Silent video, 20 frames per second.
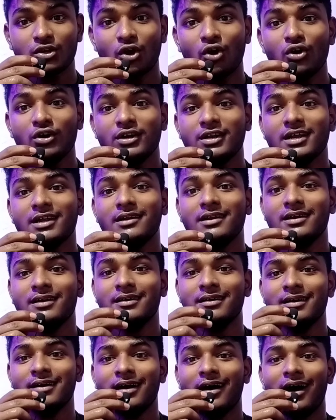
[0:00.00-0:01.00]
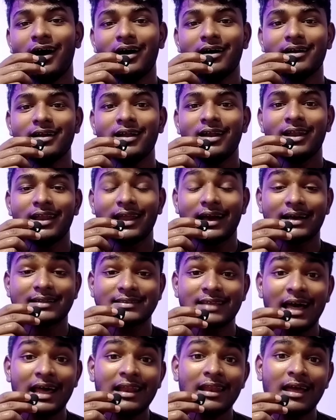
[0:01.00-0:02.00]
कंटेंट अगर
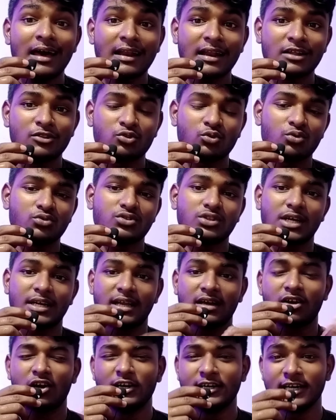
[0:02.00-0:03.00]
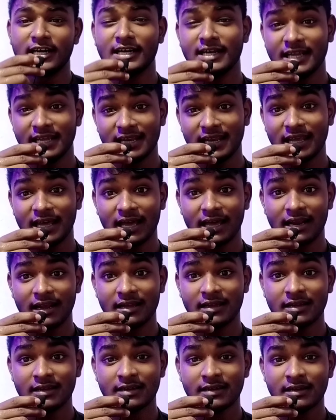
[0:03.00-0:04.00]
लगातार ला रहे हैं तो तगड़ा कंटेंट नहीं ला
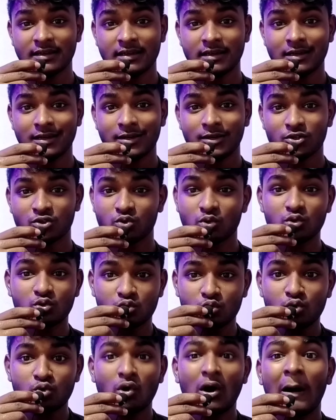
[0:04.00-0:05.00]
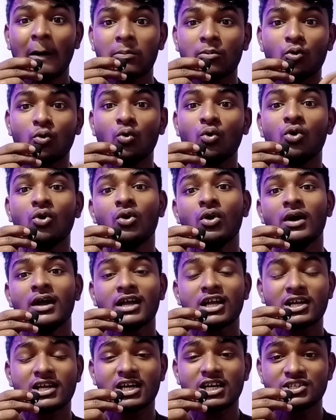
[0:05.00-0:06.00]
रहे हैं तो दोनों आपको
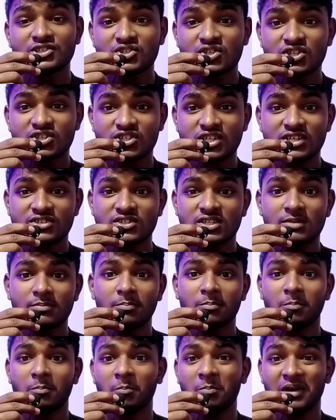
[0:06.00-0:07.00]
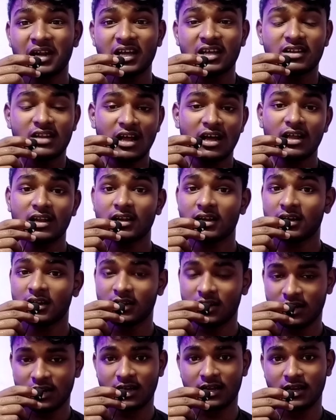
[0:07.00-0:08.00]
कंसिस्टेंसी बरकरार
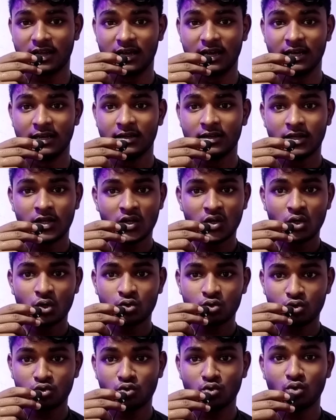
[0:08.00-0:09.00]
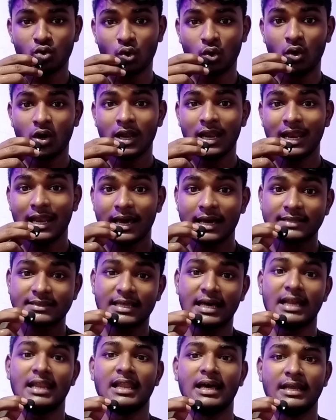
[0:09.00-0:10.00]
रखना है तो दोनों
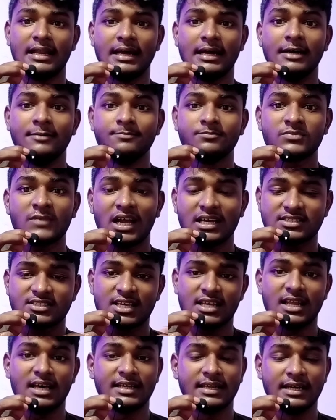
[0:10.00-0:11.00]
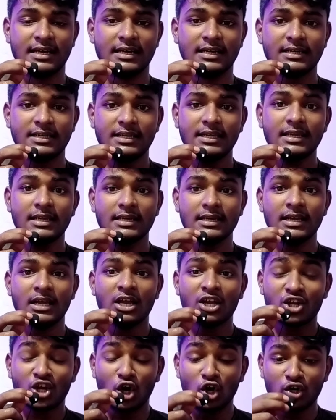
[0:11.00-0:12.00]
लगातार लाना है अच्छा लाना है ठीक है
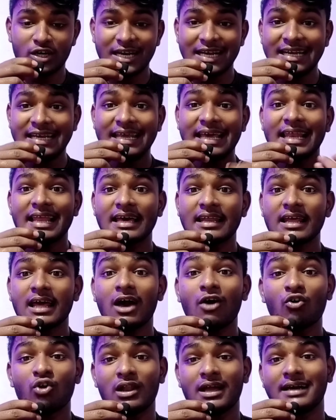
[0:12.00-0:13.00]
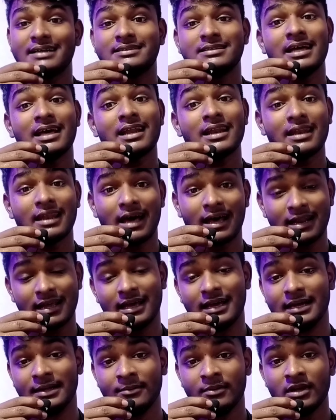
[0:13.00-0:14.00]
कंटेंट नहीं लाना है और लगातार
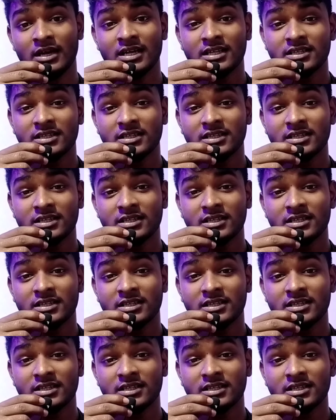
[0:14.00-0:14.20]
लाना है